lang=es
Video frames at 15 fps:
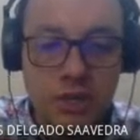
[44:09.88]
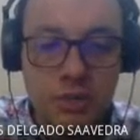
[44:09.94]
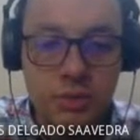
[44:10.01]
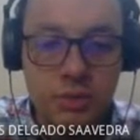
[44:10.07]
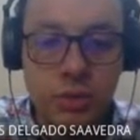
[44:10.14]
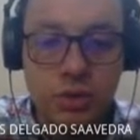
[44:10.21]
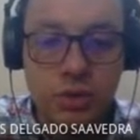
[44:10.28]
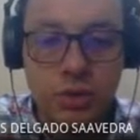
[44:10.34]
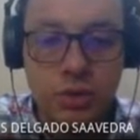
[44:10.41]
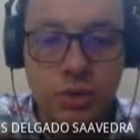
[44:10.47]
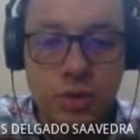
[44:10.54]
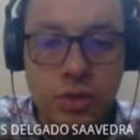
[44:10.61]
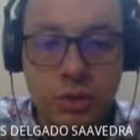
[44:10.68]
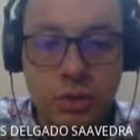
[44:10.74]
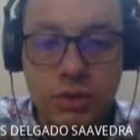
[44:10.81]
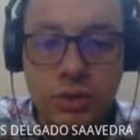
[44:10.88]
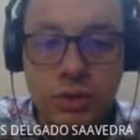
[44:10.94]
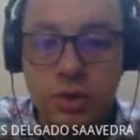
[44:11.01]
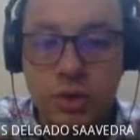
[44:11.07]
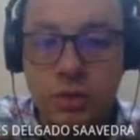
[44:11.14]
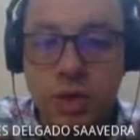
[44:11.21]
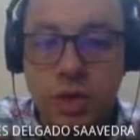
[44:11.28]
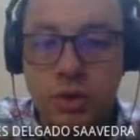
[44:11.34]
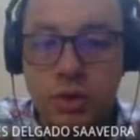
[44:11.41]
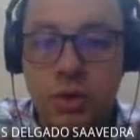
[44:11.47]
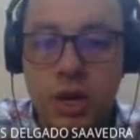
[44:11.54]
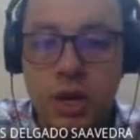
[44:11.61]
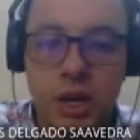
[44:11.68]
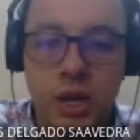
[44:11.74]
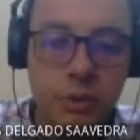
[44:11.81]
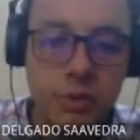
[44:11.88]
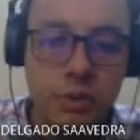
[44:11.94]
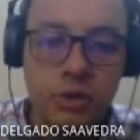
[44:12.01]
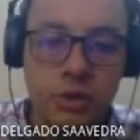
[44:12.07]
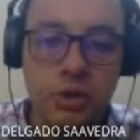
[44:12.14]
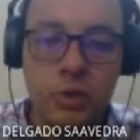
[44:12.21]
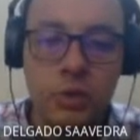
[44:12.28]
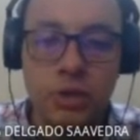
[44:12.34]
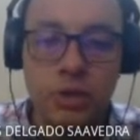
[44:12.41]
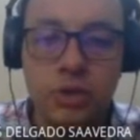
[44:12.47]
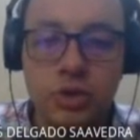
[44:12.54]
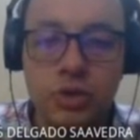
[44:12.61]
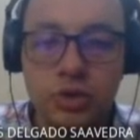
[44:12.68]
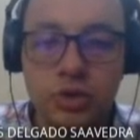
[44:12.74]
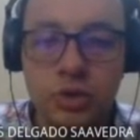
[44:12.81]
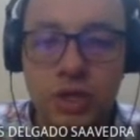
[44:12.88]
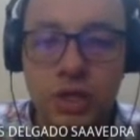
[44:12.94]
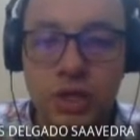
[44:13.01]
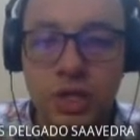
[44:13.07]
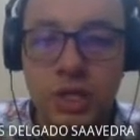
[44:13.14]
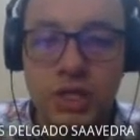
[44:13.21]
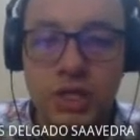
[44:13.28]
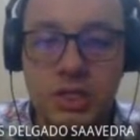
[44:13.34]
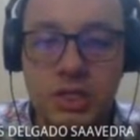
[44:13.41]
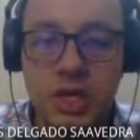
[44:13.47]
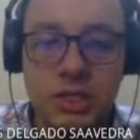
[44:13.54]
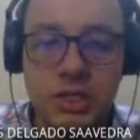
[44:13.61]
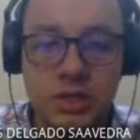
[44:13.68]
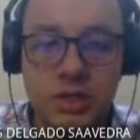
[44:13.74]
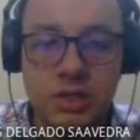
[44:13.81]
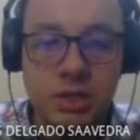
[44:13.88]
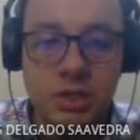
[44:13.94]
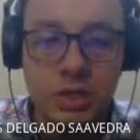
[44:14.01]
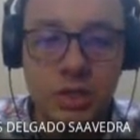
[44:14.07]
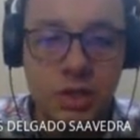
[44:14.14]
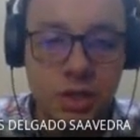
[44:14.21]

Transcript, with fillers: médico igual a repositorio médico. Esto es una inicialización.